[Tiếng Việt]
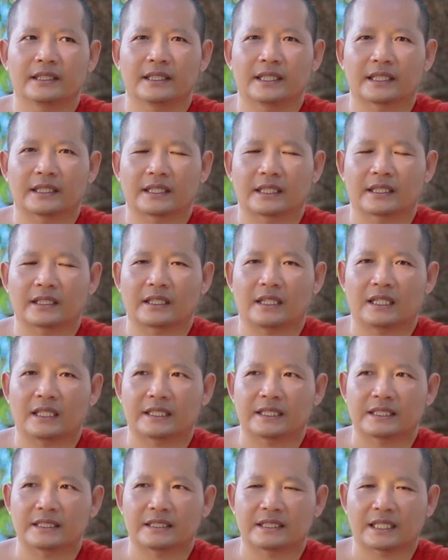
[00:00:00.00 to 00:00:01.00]
nàng
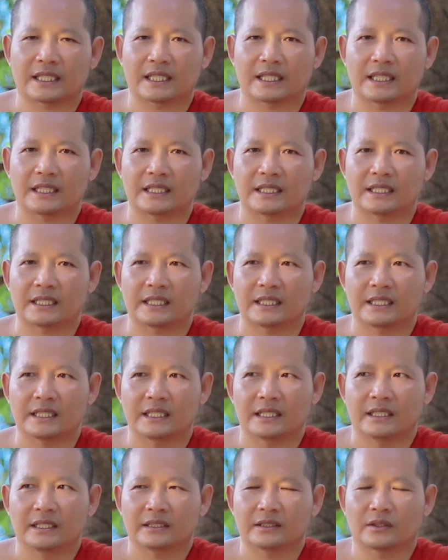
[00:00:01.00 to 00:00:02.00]
đo nơi xịt đây
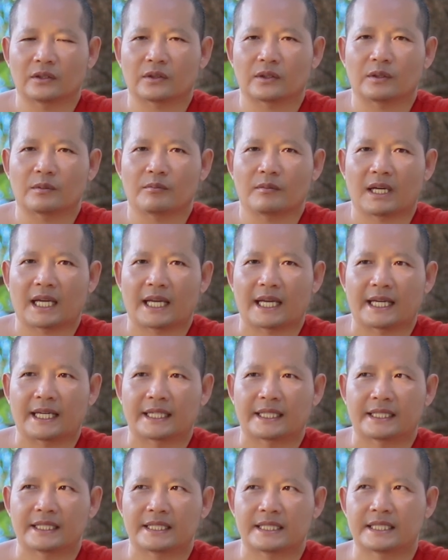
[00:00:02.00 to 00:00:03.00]
tốc lùm bạ
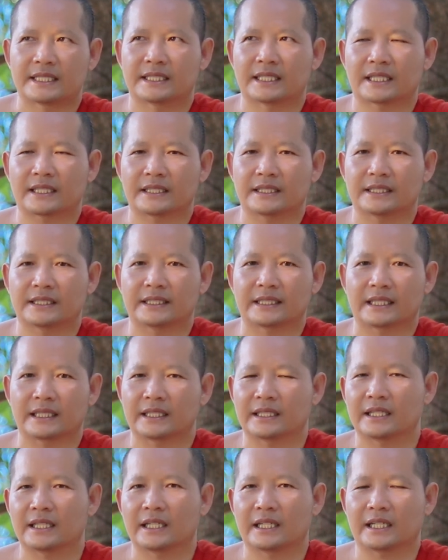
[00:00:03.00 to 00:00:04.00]
chẳng
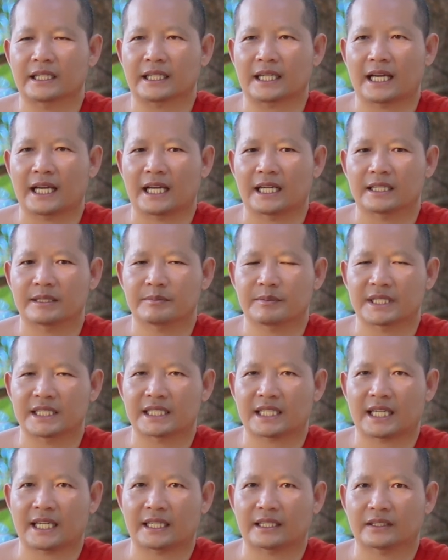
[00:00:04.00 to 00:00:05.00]
dương ọt ai bị
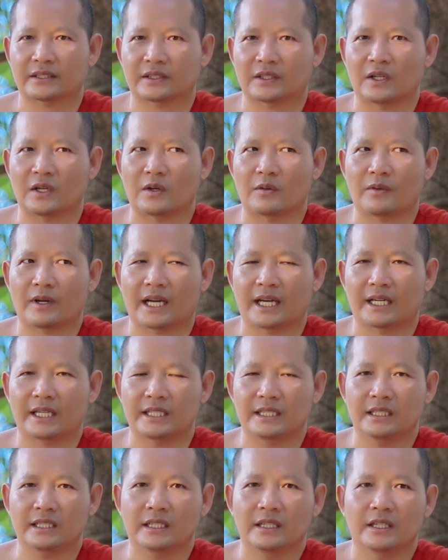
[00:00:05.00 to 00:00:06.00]
chàng to và
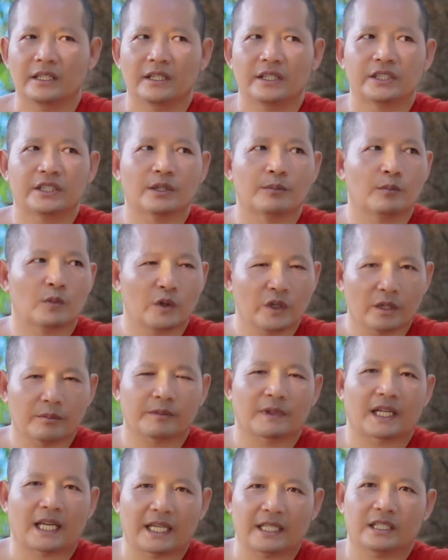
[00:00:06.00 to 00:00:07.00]
ấy chùm mũi
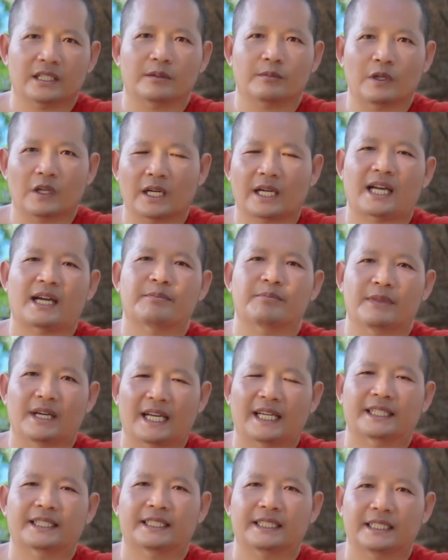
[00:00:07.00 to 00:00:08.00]
ẩm nát rồi bỏ cam
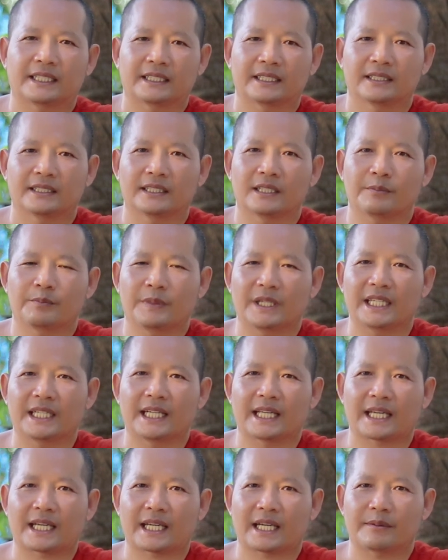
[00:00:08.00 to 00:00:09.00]
bàn thì là về
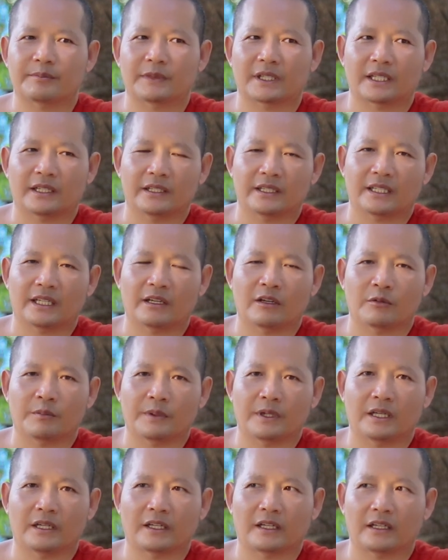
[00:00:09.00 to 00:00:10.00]
để cam nàng ỏi
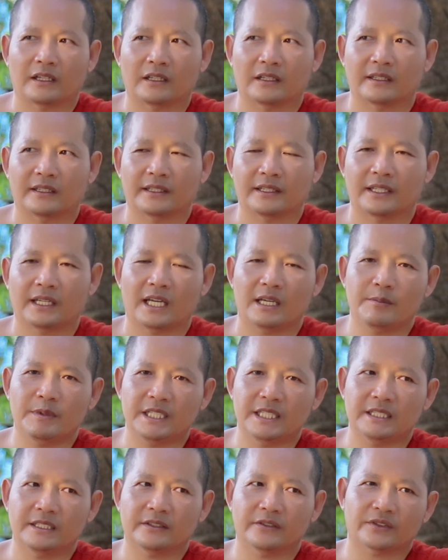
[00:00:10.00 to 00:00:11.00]
phó hay
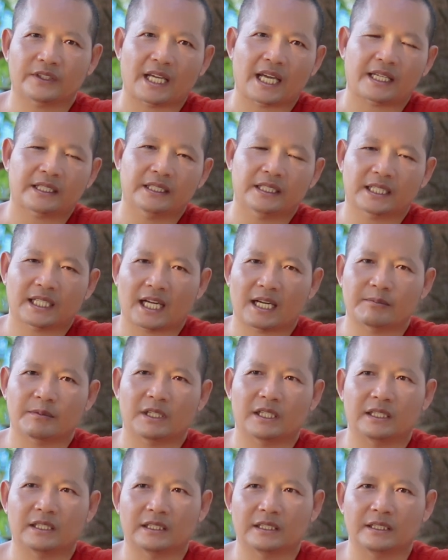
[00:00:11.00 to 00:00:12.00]
bây giờ sang được
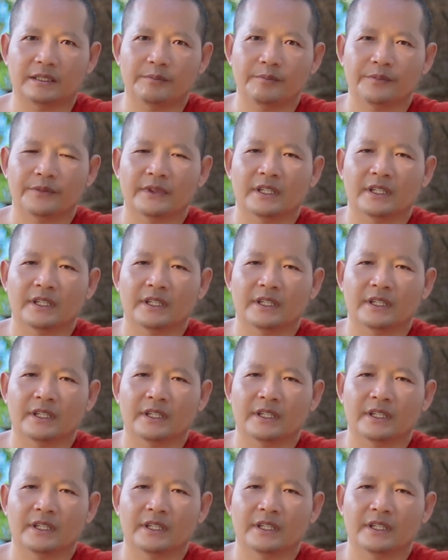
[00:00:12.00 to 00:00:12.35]
cam lỏ